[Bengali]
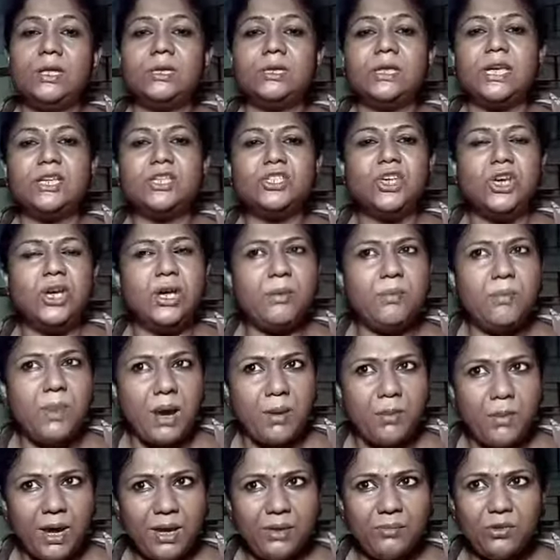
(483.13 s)
তার সঙ্গে
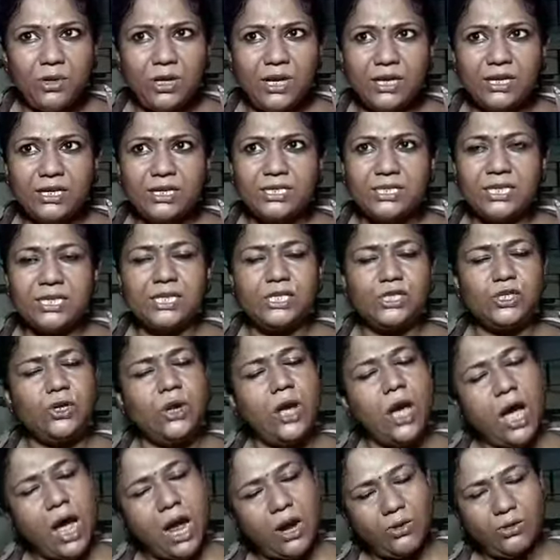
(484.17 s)
বাবাই বলে একটা ছেলে ছিল
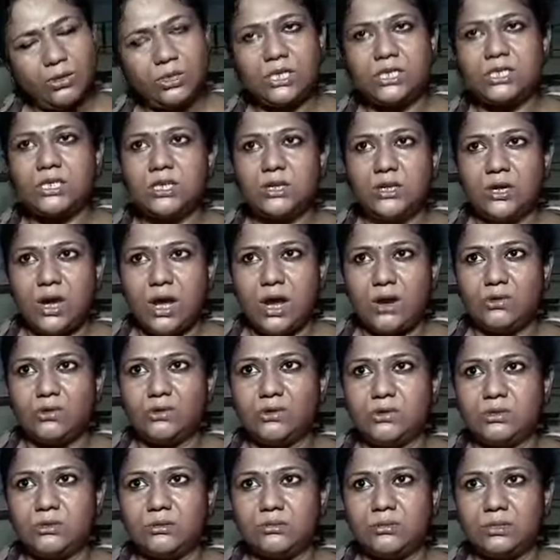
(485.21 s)
আরও তার সঙ্গে আরও
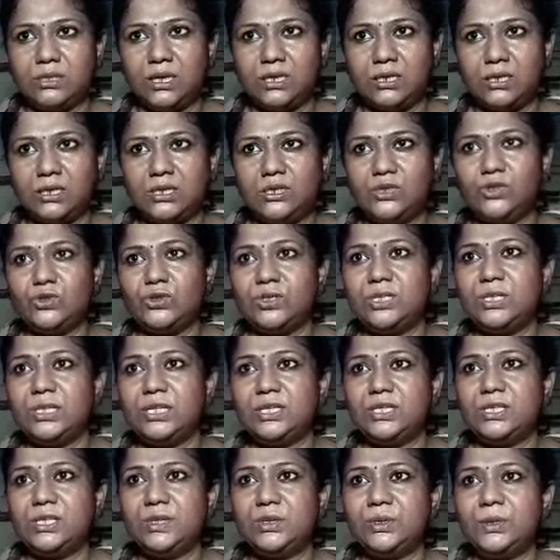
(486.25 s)
সাত আটজন ছেলে
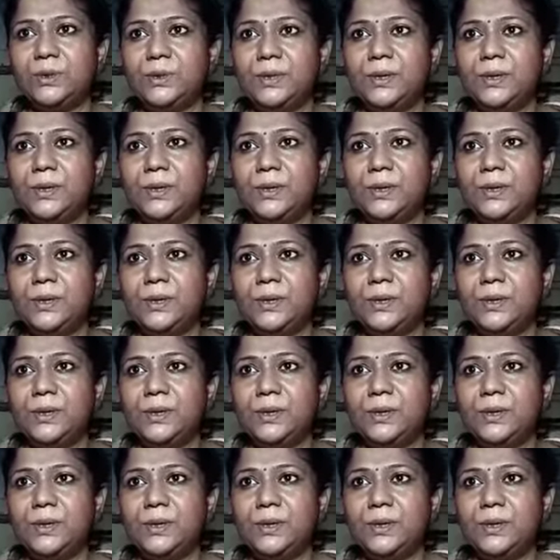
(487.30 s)
ছিল